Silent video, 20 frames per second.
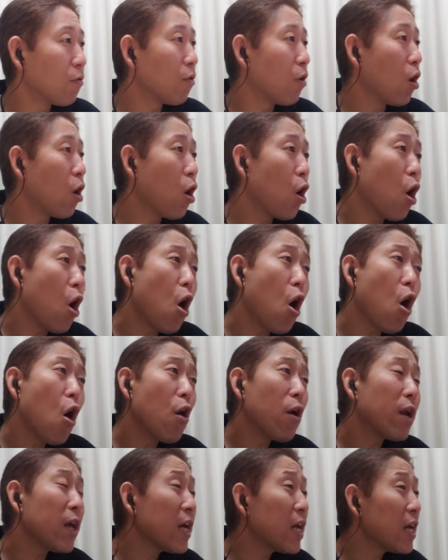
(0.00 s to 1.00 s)

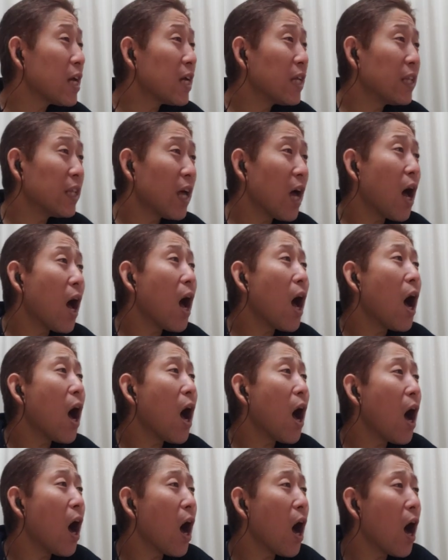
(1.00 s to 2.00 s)

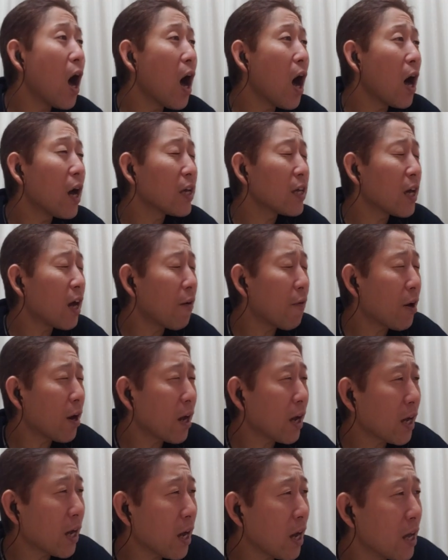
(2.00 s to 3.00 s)
ホリナー。柔
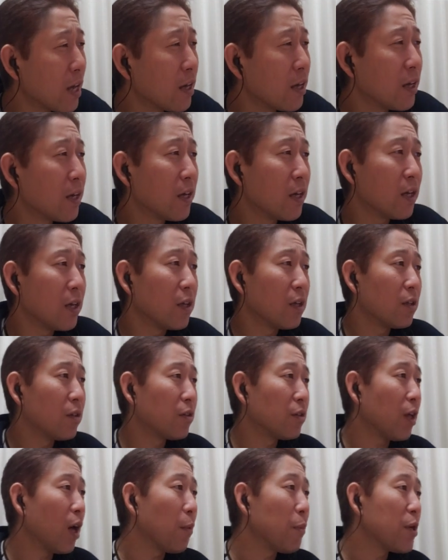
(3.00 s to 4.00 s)
らかい。
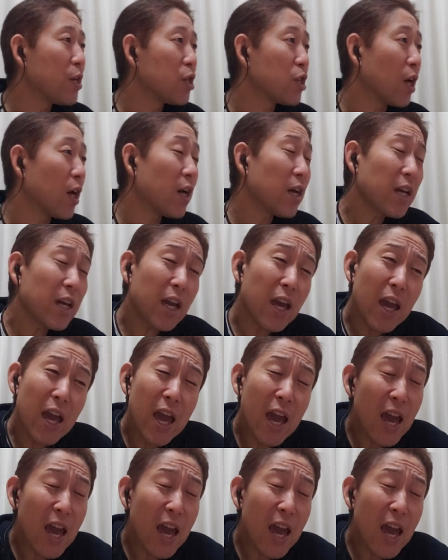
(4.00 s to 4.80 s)
さあ、ミーシャ。きっ